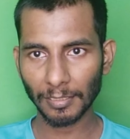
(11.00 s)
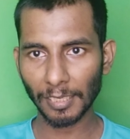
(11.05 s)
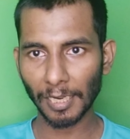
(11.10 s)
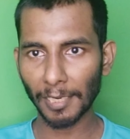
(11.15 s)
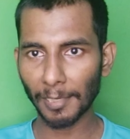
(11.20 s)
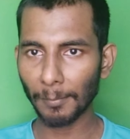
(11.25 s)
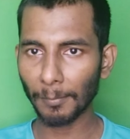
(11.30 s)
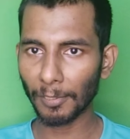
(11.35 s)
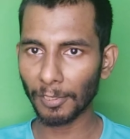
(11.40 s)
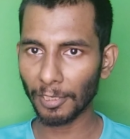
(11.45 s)

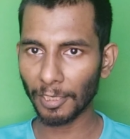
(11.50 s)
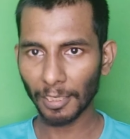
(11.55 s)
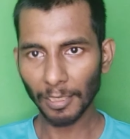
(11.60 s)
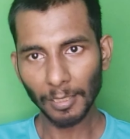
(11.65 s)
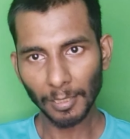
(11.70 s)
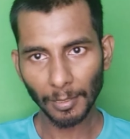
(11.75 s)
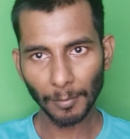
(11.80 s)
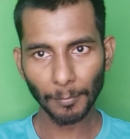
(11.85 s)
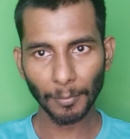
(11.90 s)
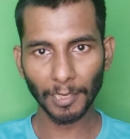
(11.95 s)
ஜாயின் பண்ணி
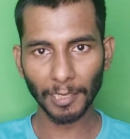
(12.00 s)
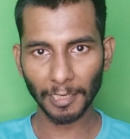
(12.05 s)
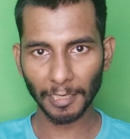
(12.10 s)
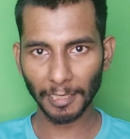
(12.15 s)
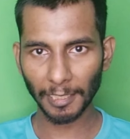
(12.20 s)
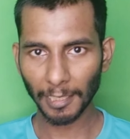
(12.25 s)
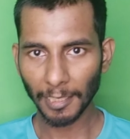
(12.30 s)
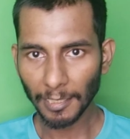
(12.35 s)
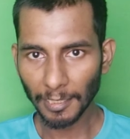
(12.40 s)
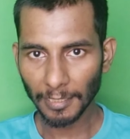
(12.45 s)

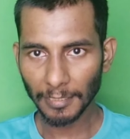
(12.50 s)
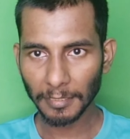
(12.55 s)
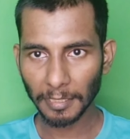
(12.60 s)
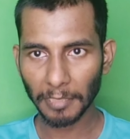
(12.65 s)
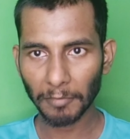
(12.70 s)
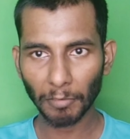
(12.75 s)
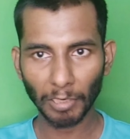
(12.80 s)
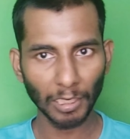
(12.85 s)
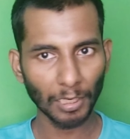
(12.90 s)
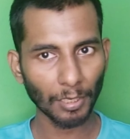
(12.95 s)
பாருங்க
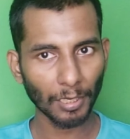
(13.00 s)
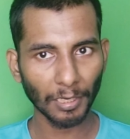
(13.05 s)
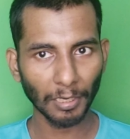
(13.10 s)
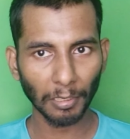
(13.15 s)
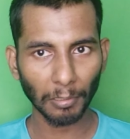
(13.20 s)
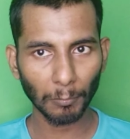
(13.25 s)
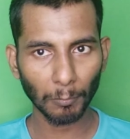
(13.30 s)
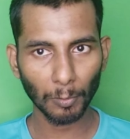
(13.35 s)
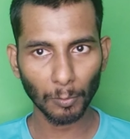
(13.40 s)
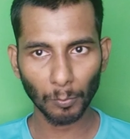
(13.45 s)
சரி வாங்க
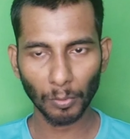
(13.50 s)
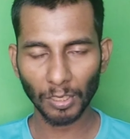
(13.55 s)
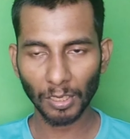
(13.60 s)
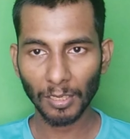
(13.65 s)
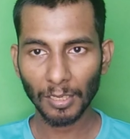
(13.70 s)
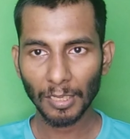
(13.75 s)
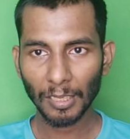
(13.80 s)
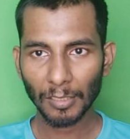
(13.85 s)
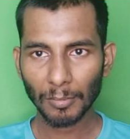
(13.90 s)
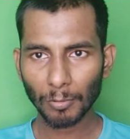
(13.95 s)
கண்டென்ட்டுக்குள்ள
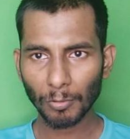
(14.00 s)
போகலாம்